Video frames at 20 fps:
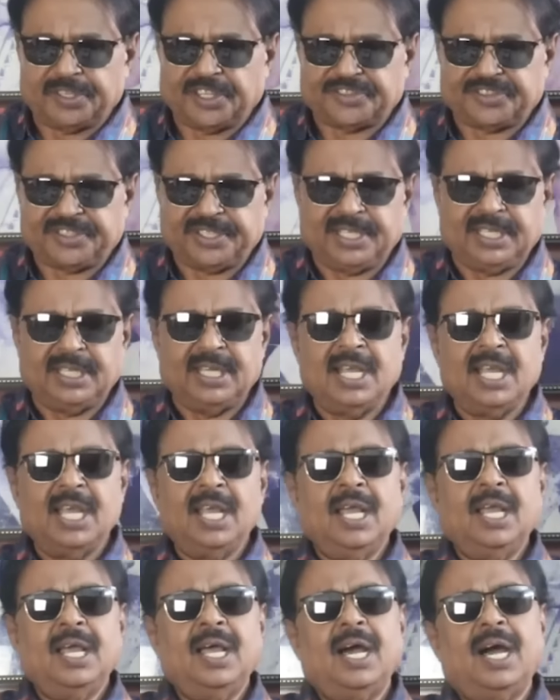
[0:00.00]
বলতেছি
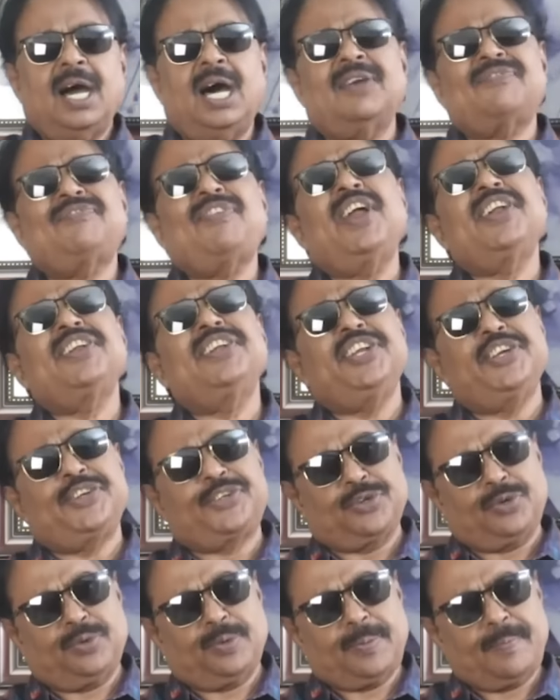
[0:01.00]
আরফান
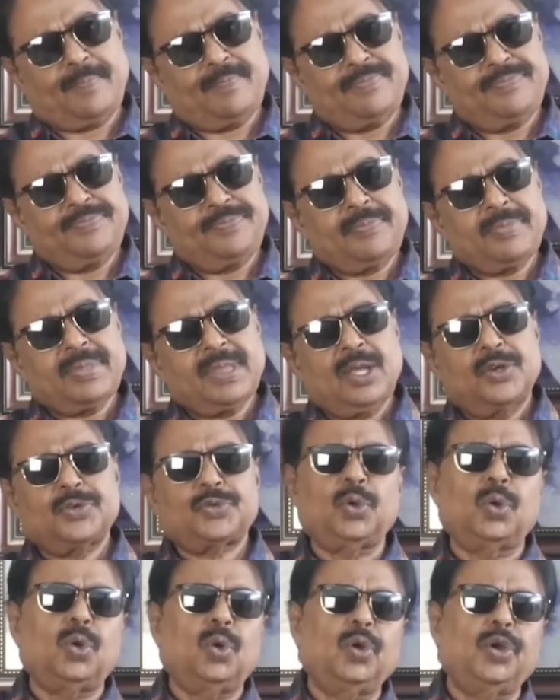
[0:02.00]
নিশো
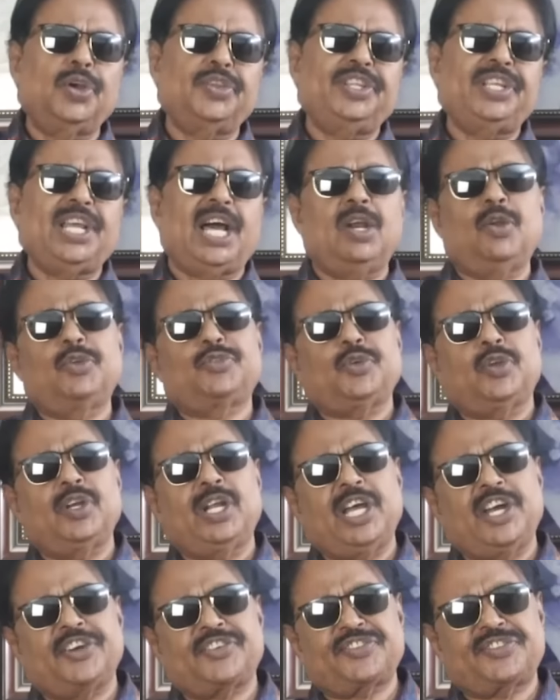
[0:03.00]
সুরঙ্গ দিয়ে
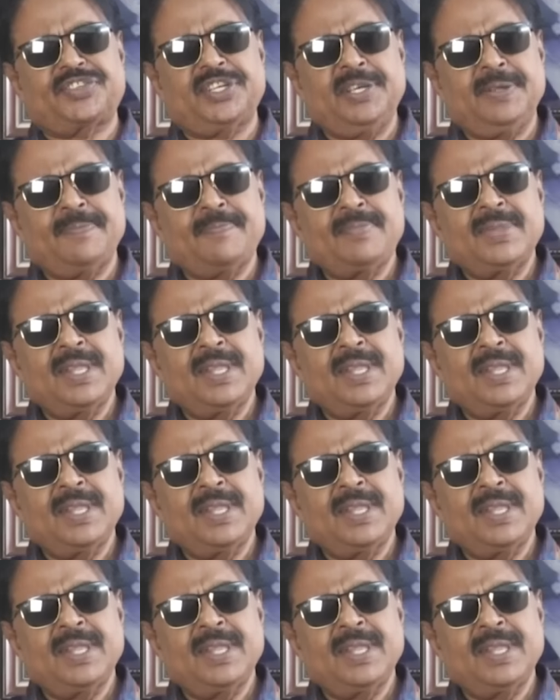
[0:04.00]
আলোচনায় আসছে